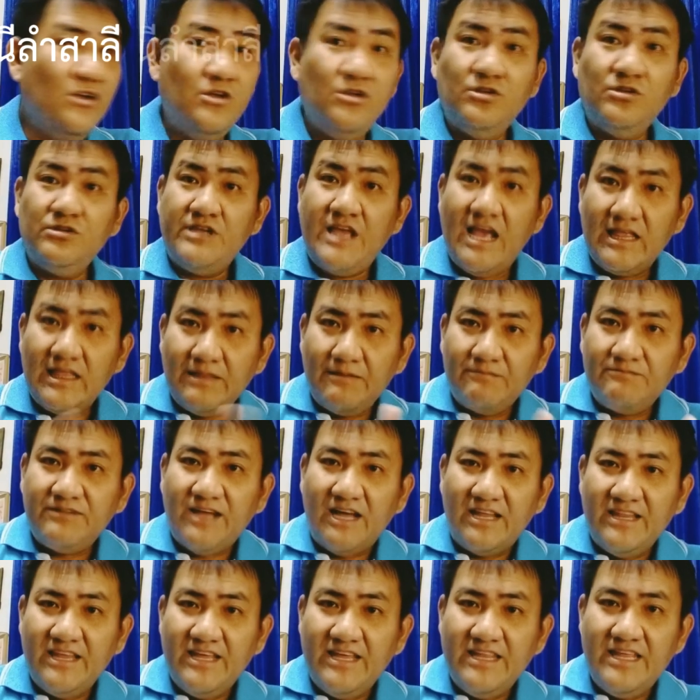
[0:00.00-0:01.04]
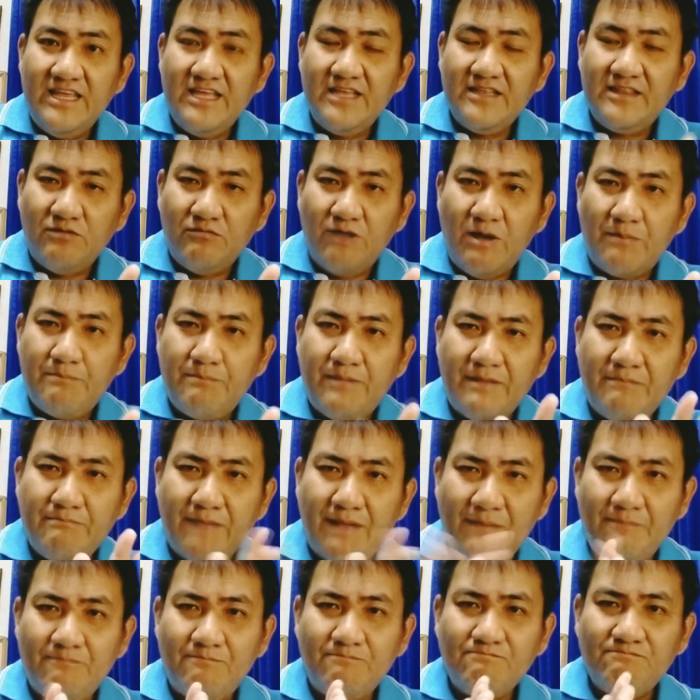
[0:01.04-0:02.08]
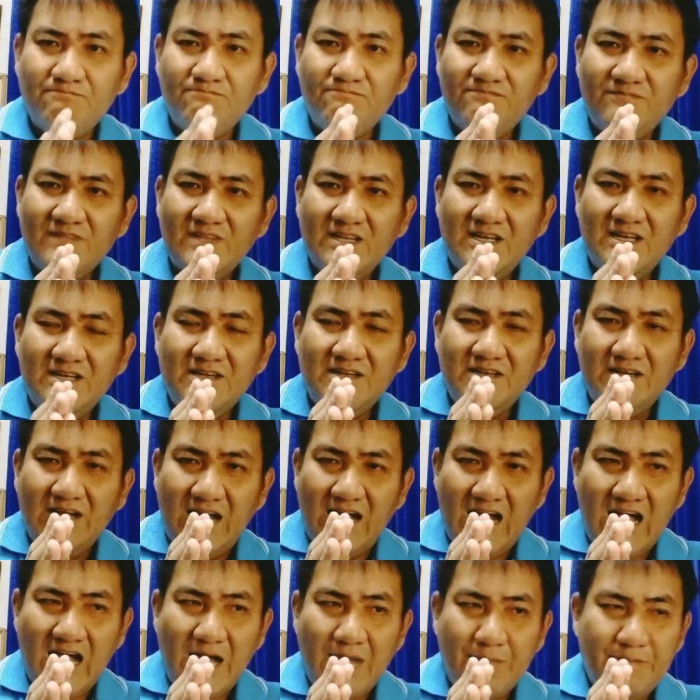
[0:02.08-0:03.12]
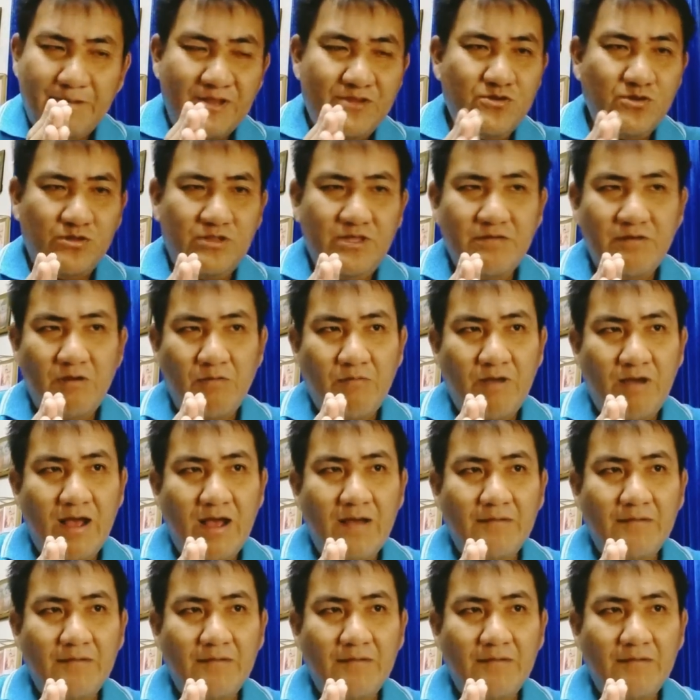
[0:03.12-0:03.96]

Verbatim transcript: แยกลำสาลีนี้ถือว่าเป็นแบบอ่าเป็นจุดที่แบบว่า